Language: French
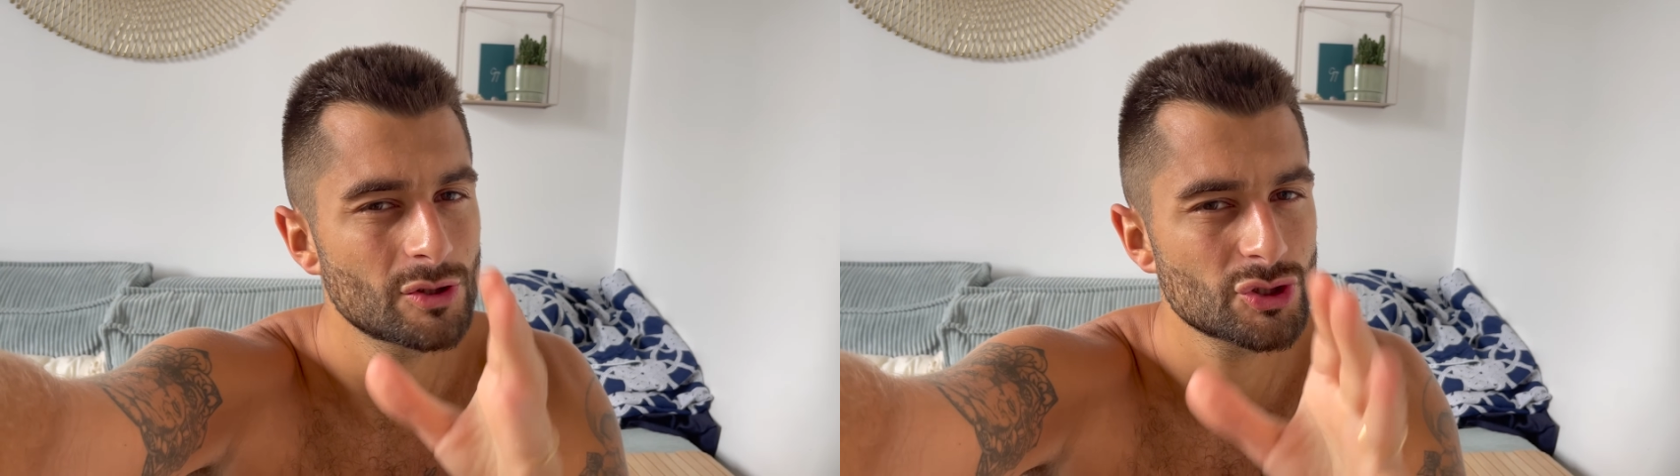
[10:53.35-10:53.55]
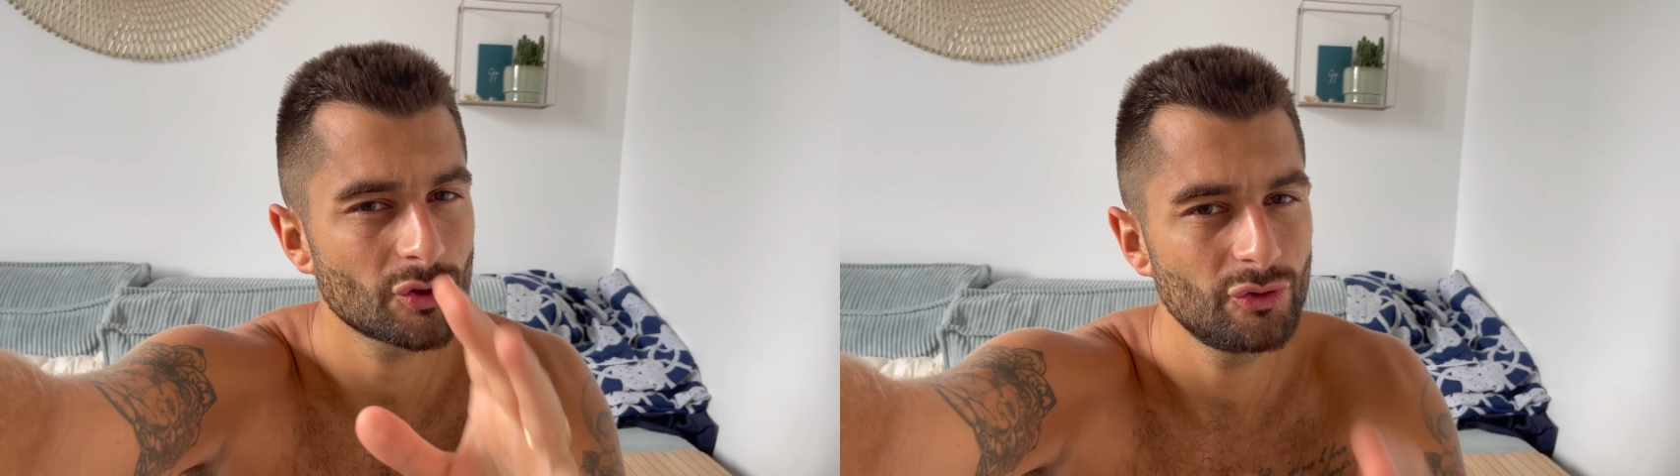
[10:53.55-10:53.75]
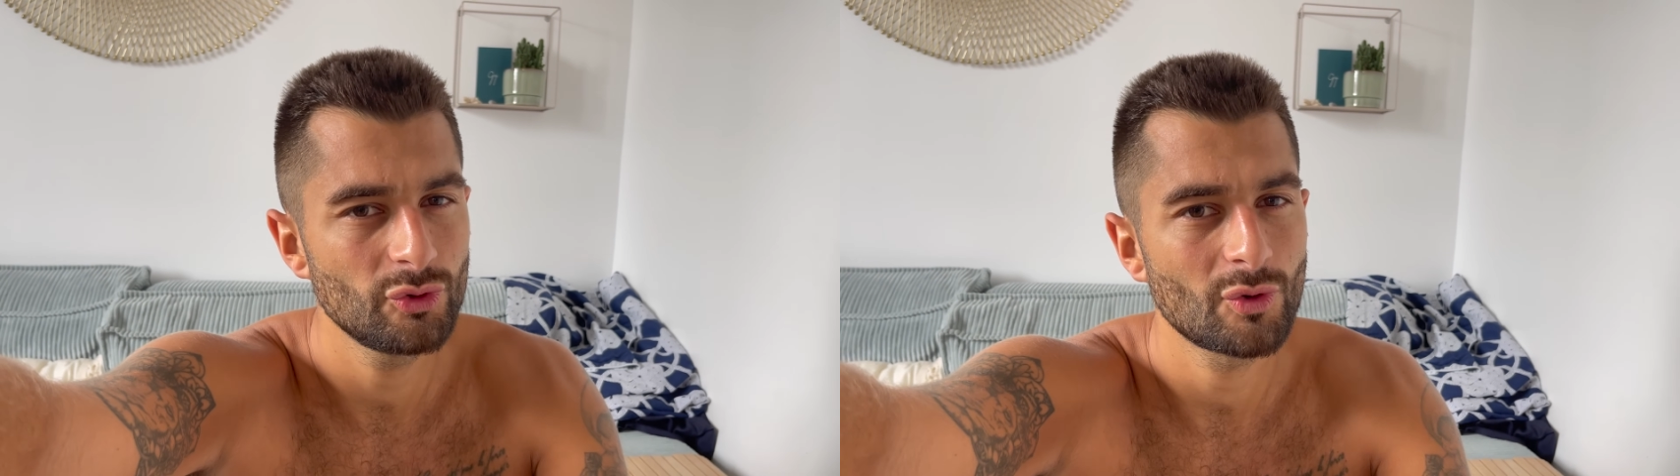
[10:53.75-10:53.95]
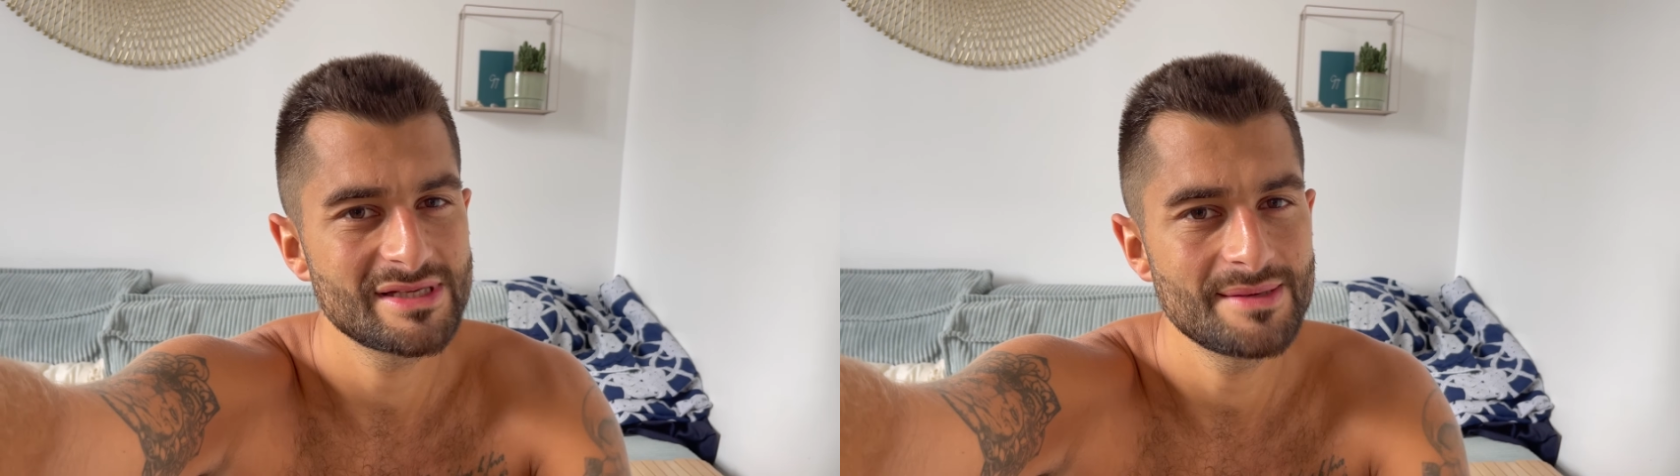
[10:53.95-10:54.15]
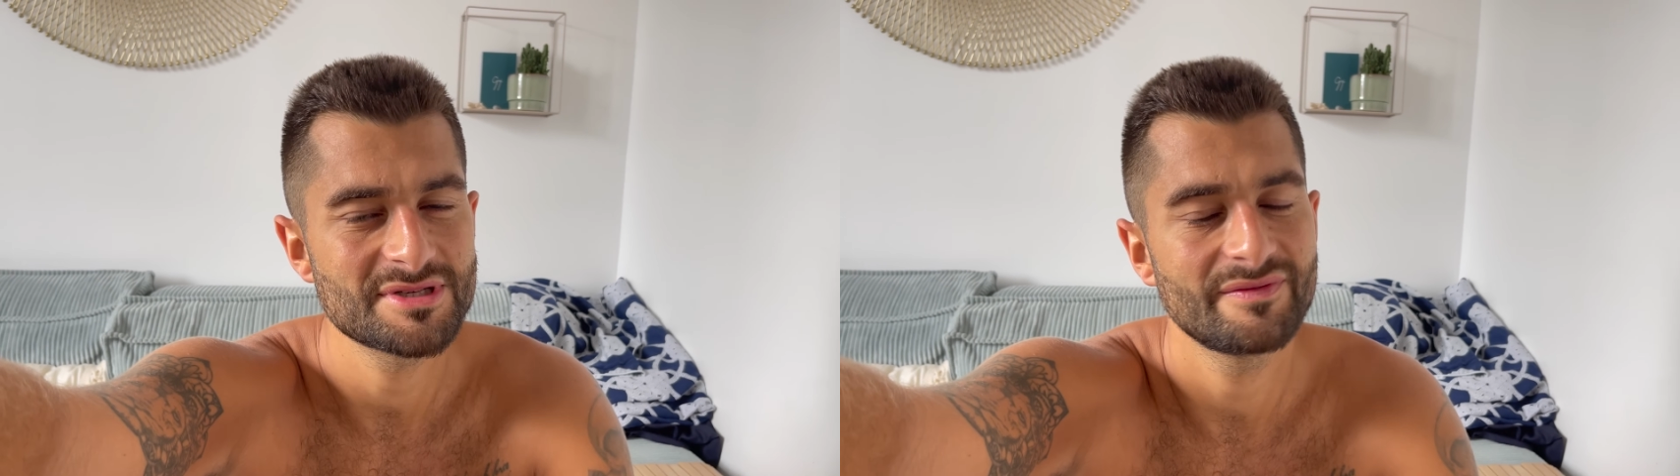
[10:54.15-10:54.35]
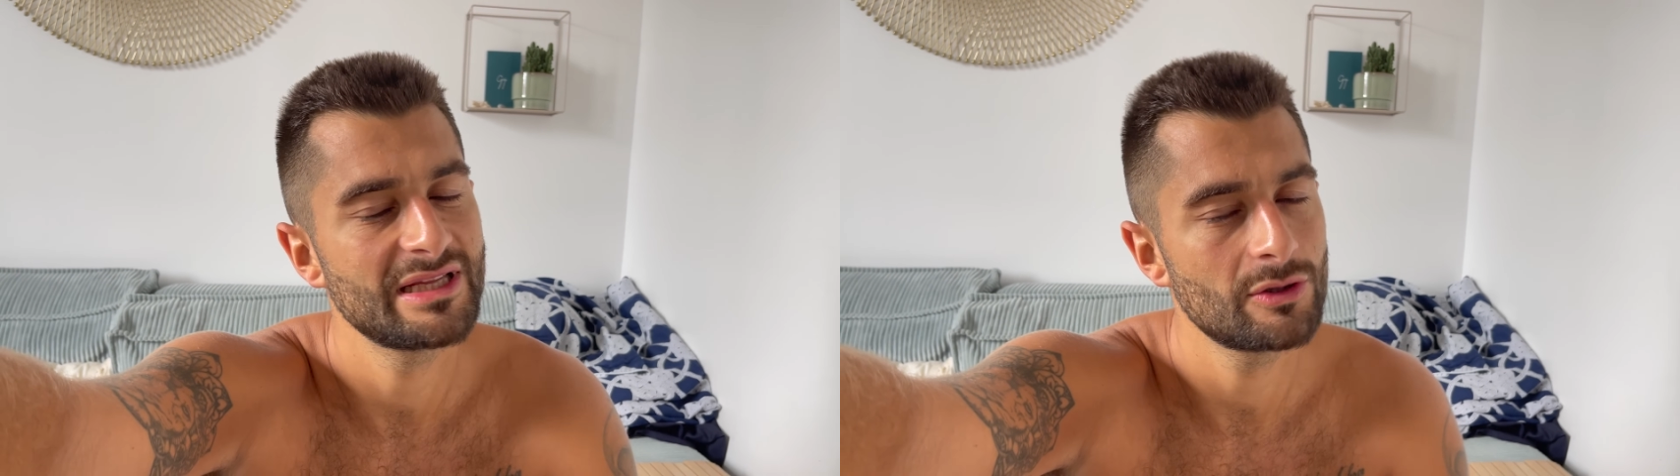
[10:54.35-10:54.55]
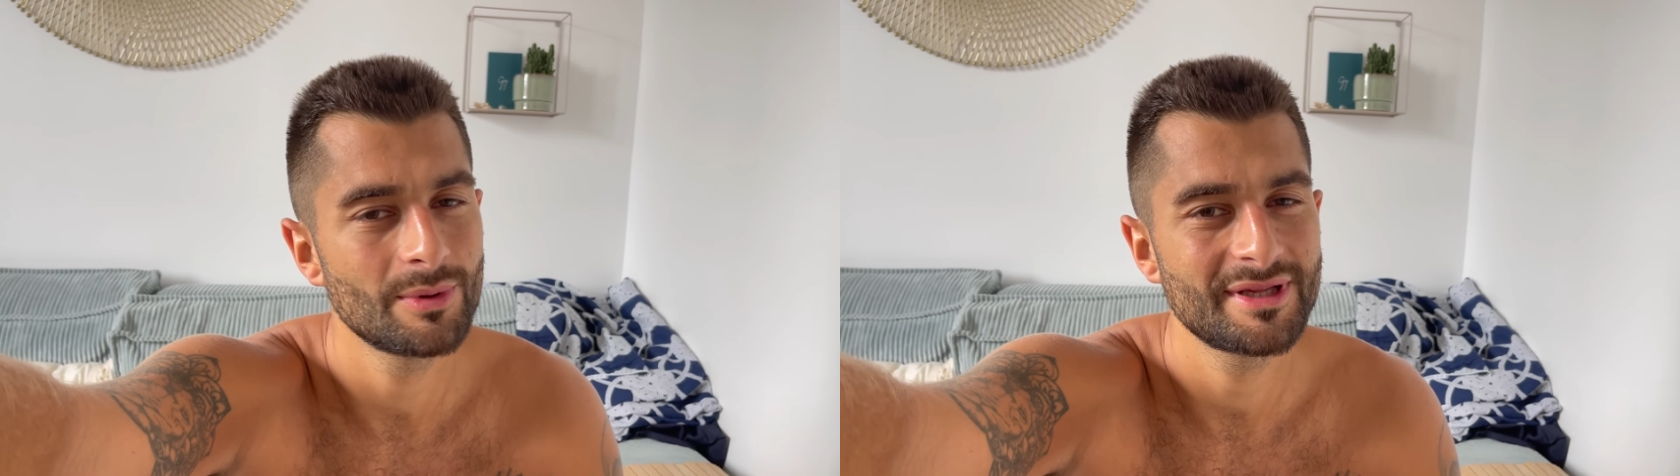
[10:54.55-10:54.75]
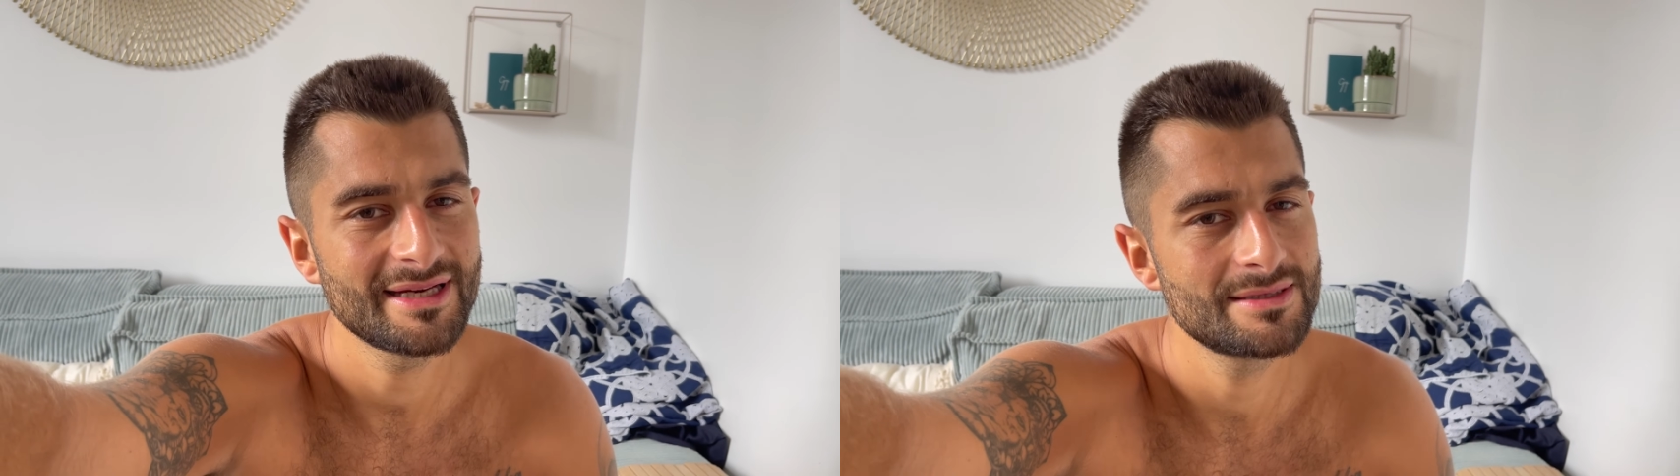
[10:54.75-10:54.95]
genre 2 ou 3 j'avais des
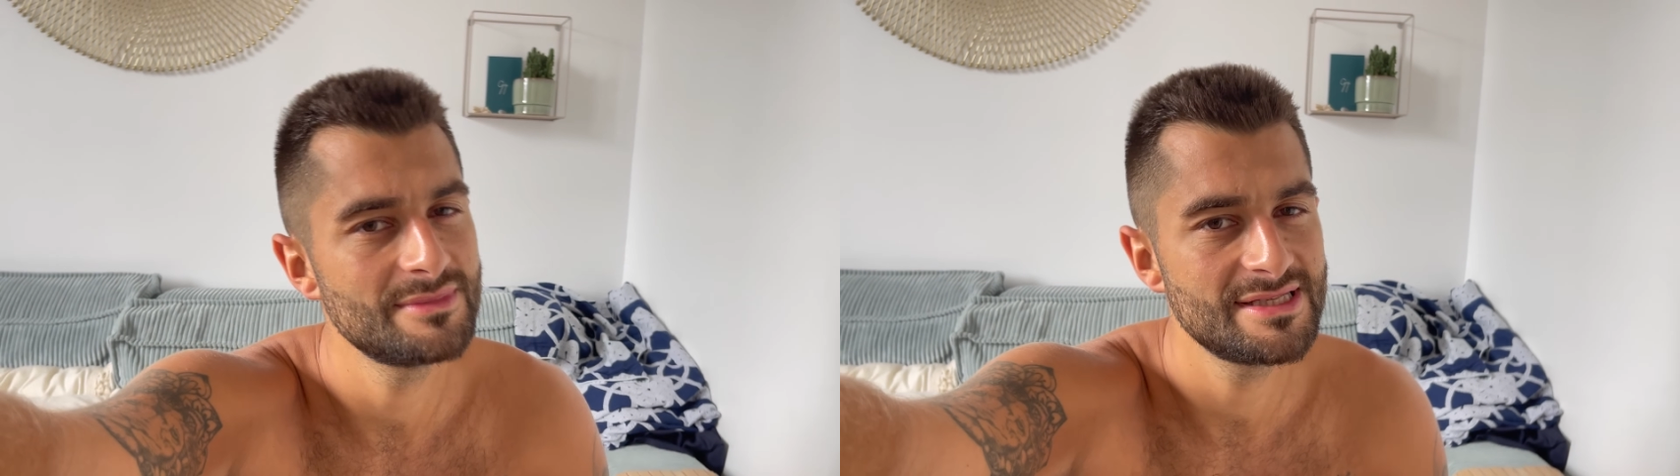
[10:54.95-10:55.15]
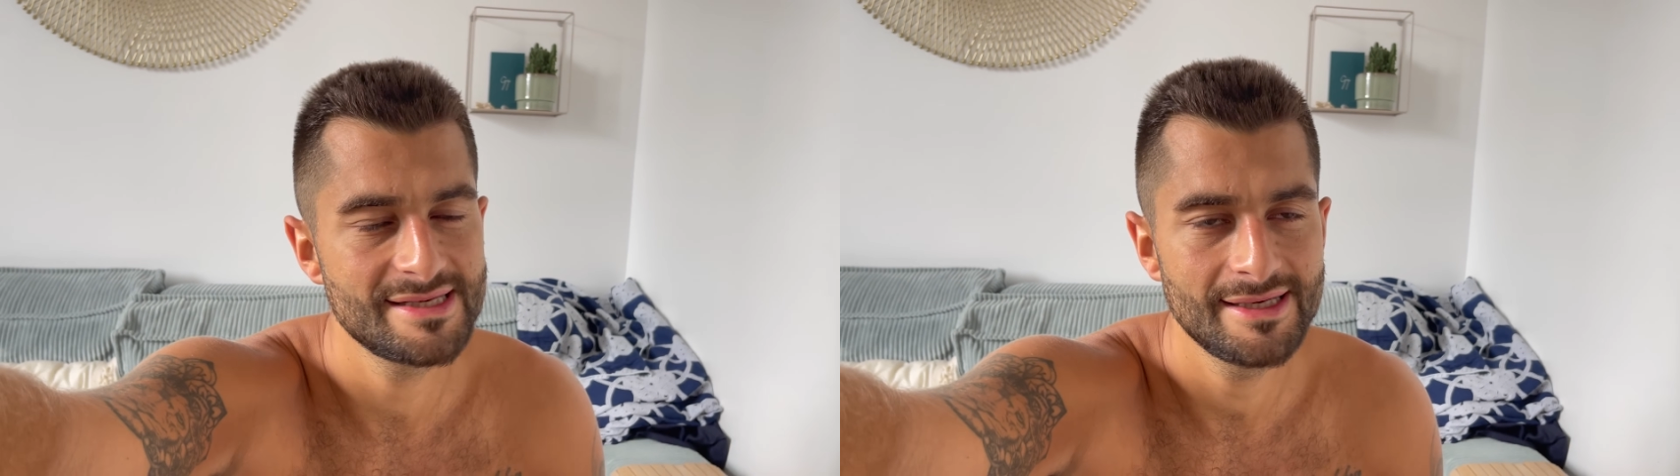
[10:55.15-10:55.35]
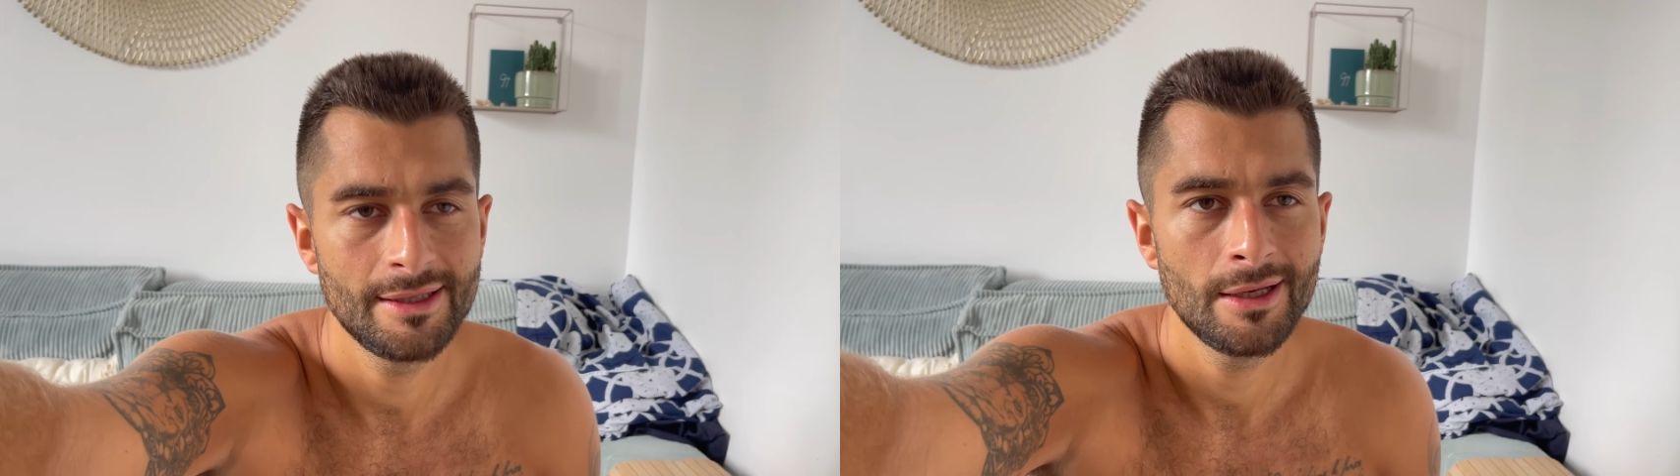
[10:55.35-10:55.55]
commentaires qui me disaient De